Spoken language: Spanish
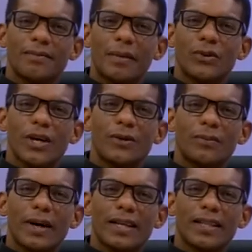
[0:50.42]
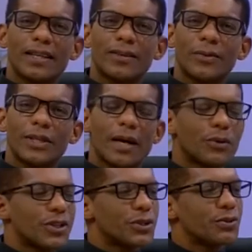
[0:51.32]
vamos a compartir, como ya
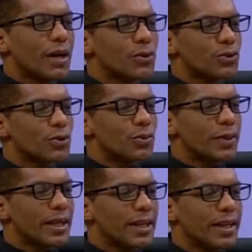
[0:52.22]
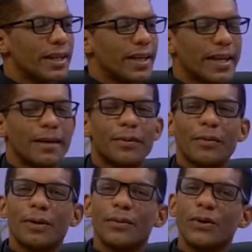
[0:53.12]
hemos hecho una costumbre, en el
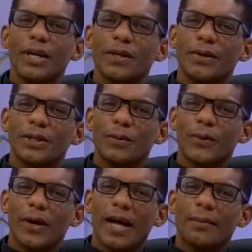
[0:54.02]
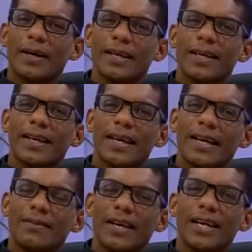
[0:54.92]
primer bloque de nuestro programa,
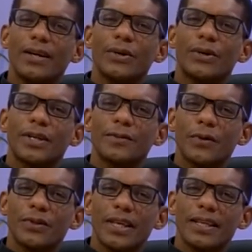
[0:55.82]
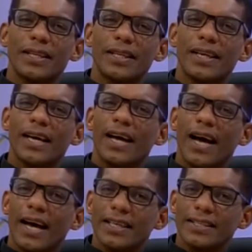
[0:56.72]
el evangelio correspondiente
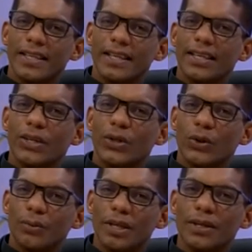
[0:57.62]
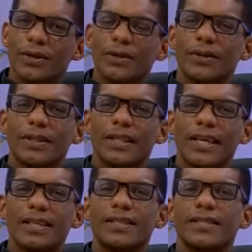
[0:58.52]
a este domingo
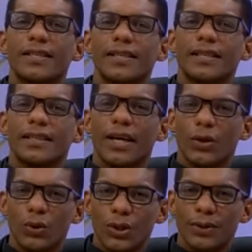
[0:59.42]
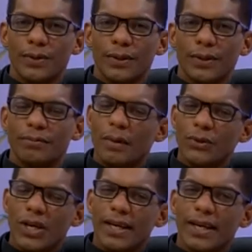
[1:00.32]
10 de junio.
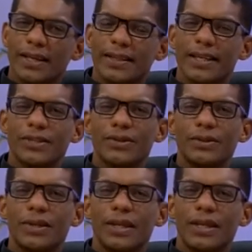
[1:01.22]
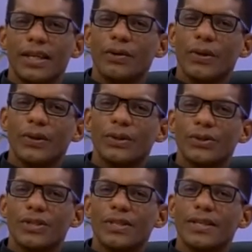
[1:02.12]
Vamos a leer el texto y luego
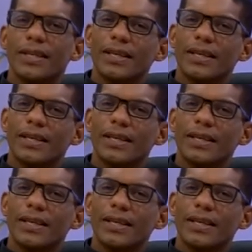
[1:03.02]
entonces